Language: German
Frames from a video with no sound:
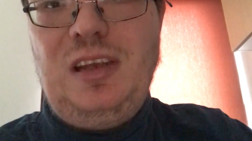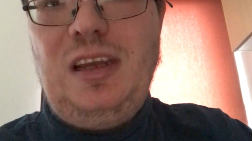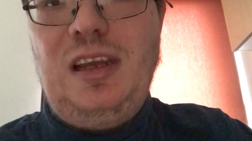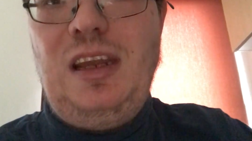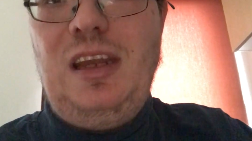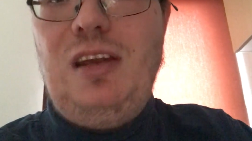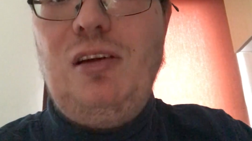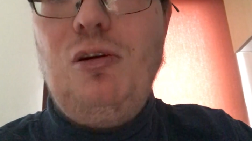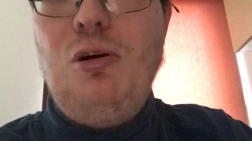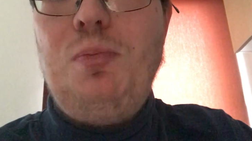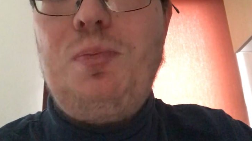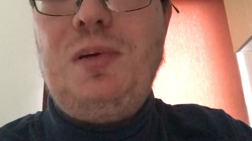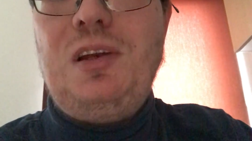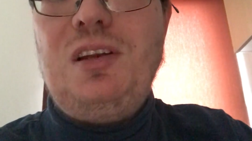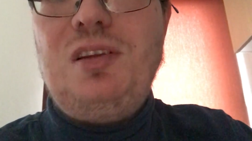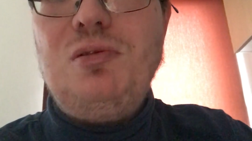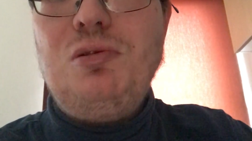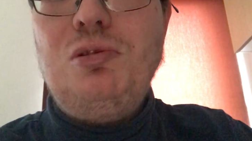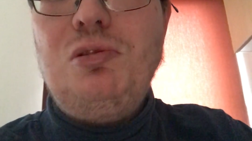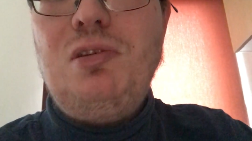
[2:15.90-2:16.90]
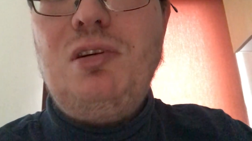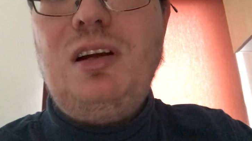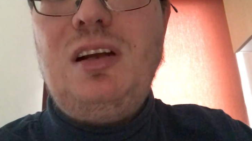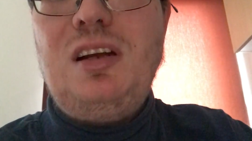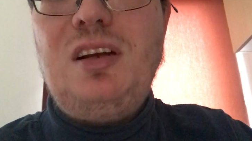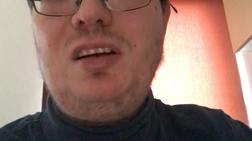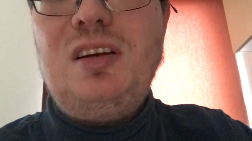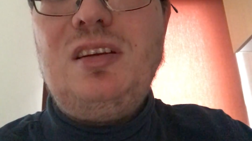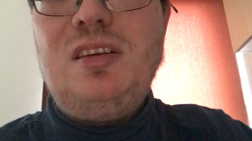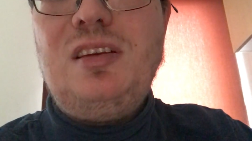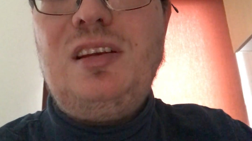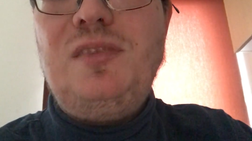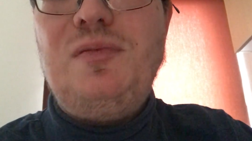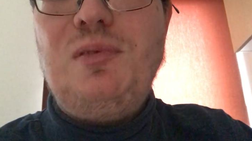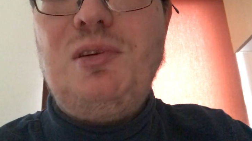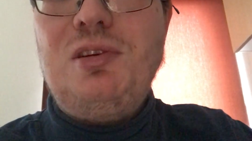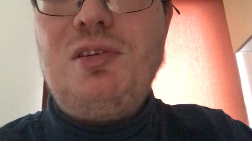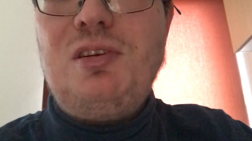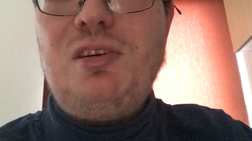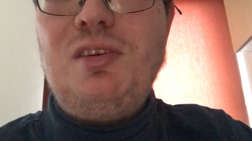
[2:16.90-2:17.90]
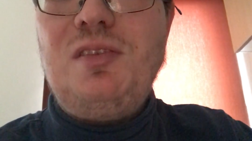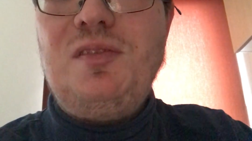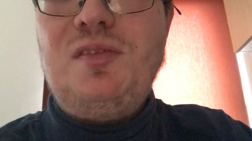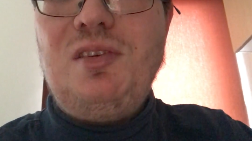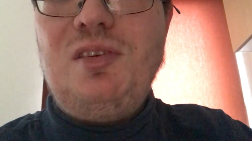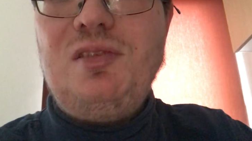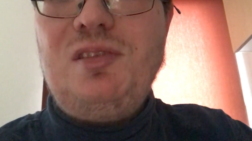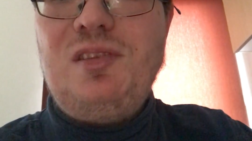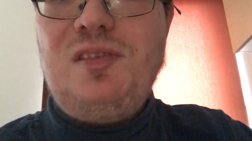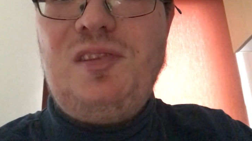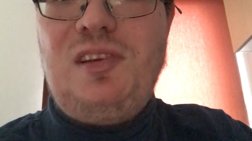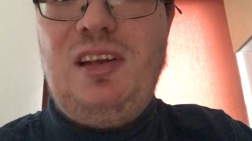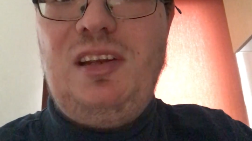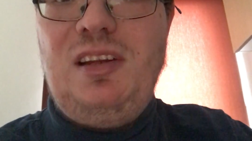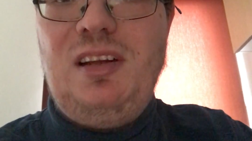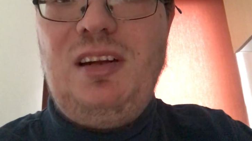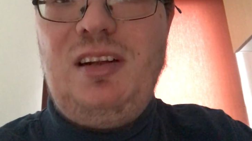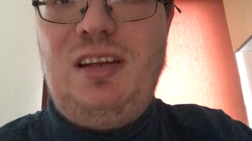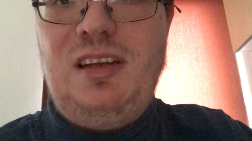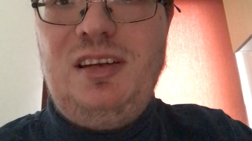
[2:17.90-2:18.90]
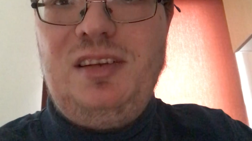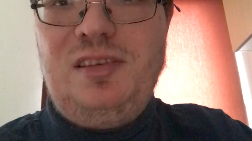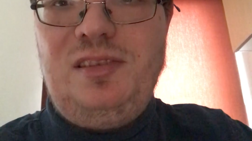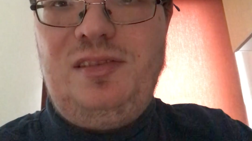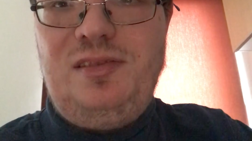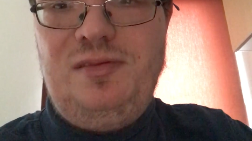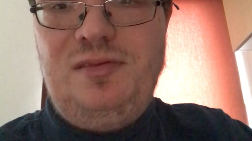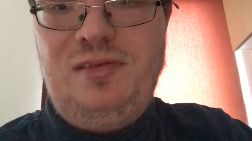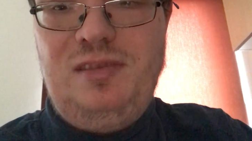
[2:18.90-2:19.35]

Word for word: Ich habe eh jedoch äh, die Welt ganz anders kennengelernt,